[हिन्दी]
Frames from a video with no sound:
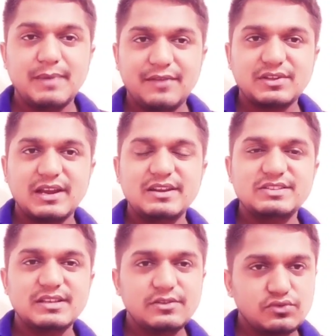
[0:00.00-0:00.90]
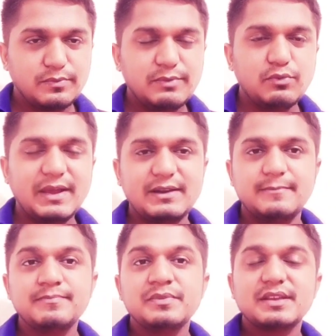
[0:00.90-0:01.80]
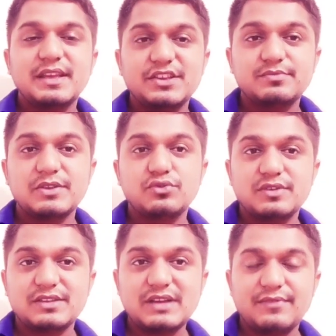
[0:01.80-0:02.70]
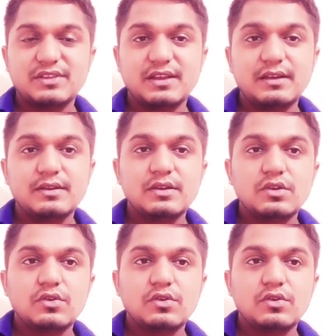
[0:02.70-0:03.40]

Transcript: बात कर लीजिए जो भी वुमेन केस में जुड़ना चाहती हैं